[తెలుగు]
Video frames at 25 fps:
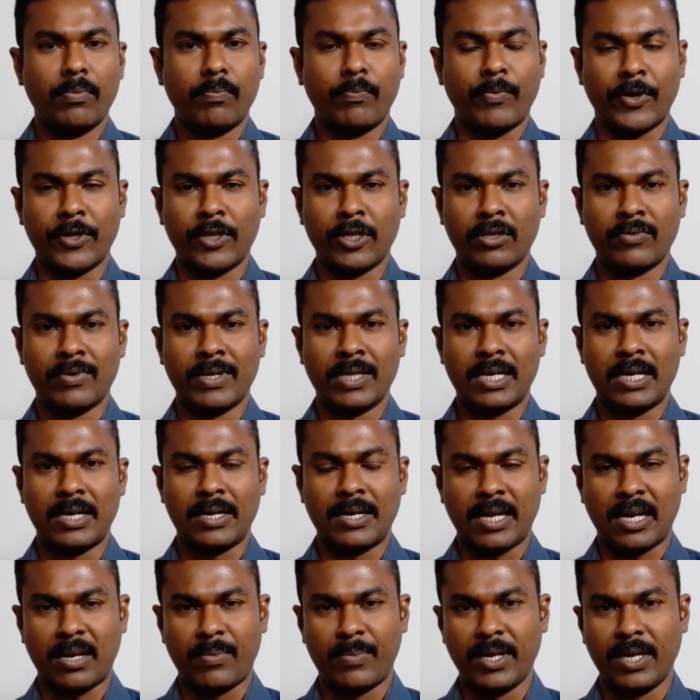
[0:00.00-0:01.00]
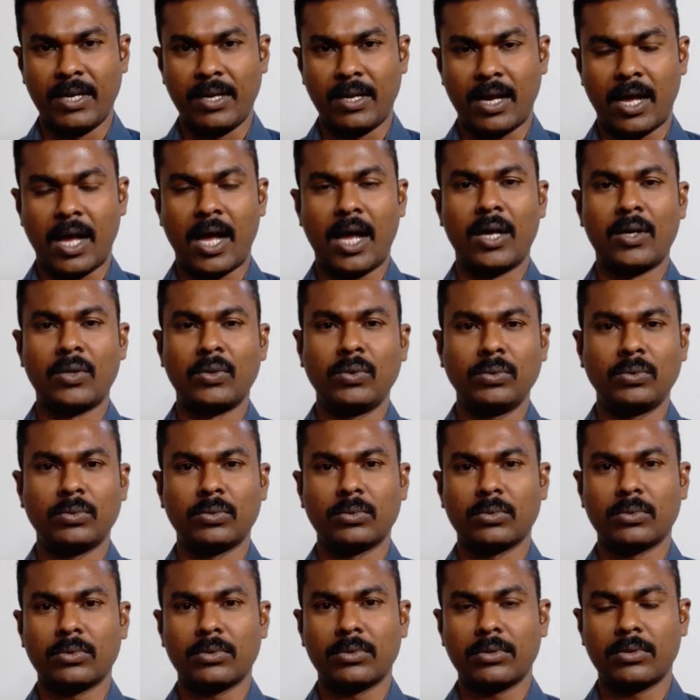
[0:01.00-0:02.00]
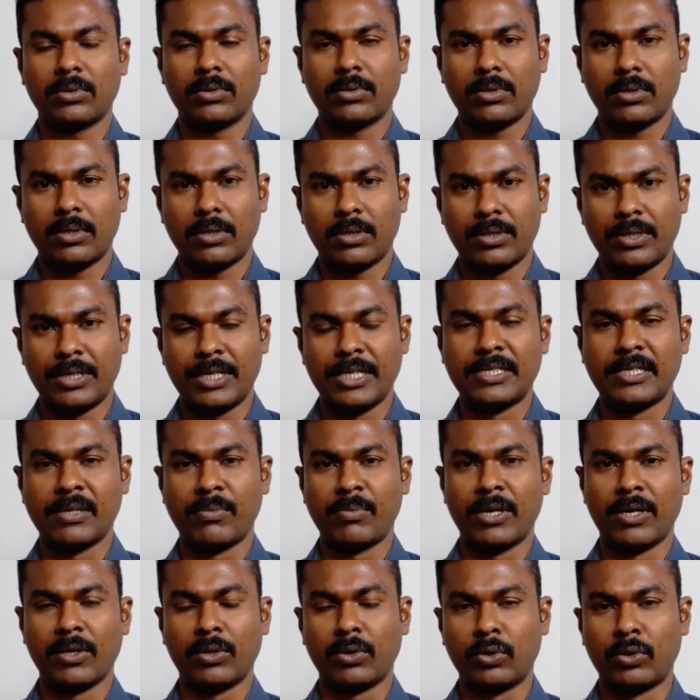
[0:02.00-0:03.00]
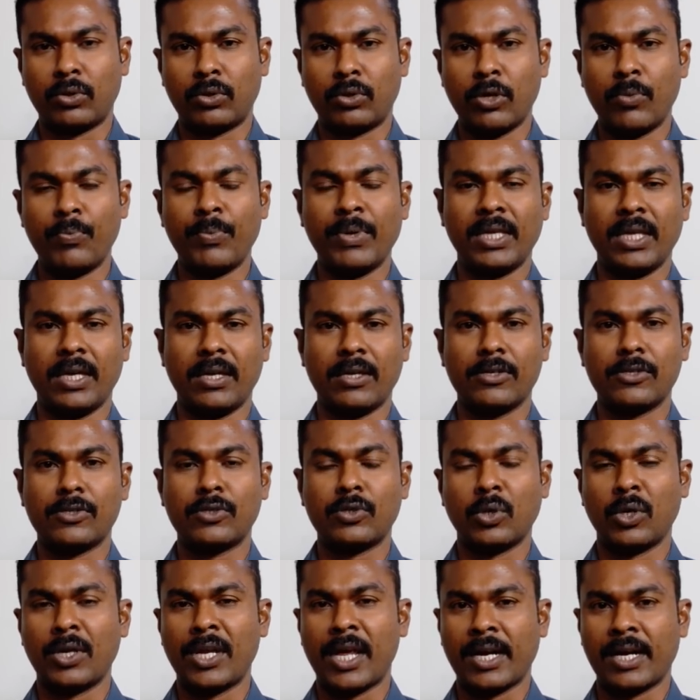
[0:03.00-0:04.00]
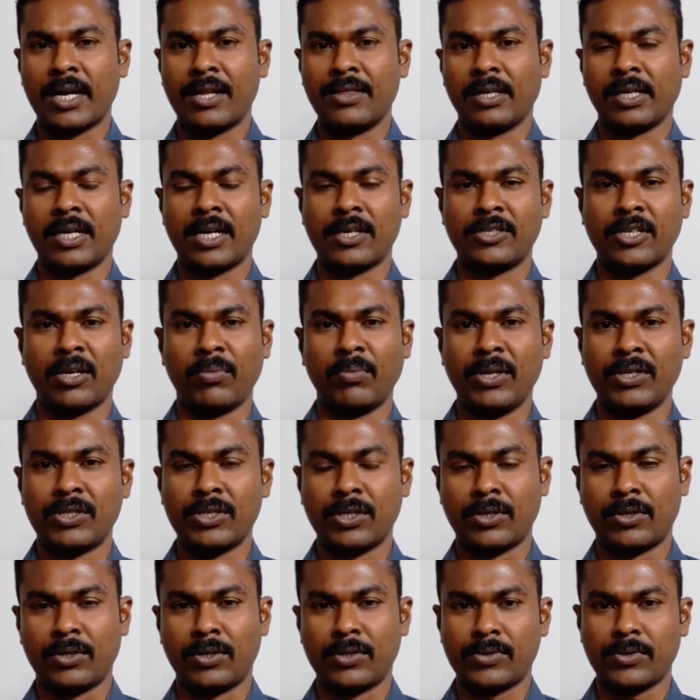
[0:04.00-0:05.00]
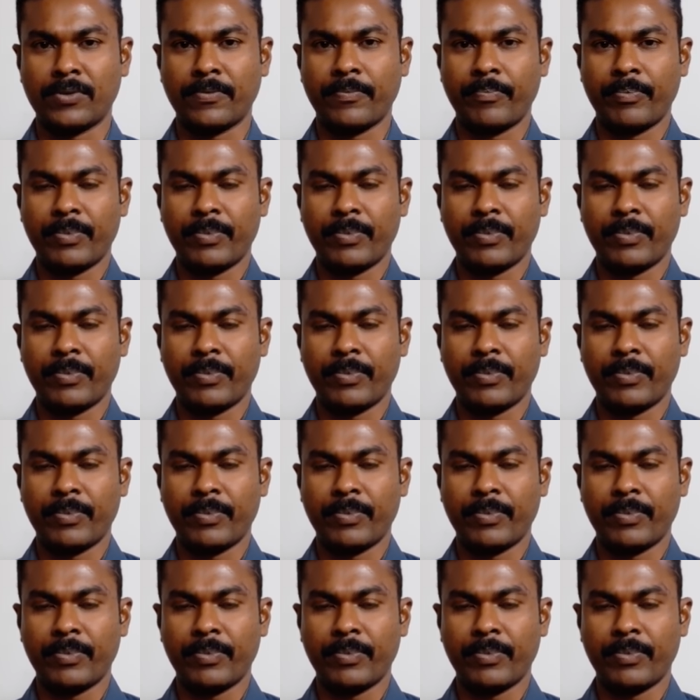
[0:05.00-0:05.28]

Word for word: పంతొమ్మిది వందల నలభై ఆరు డిసెంబర్ తొమ్మిది సోనియా గాంధీ గారు జన్మించిన రోజు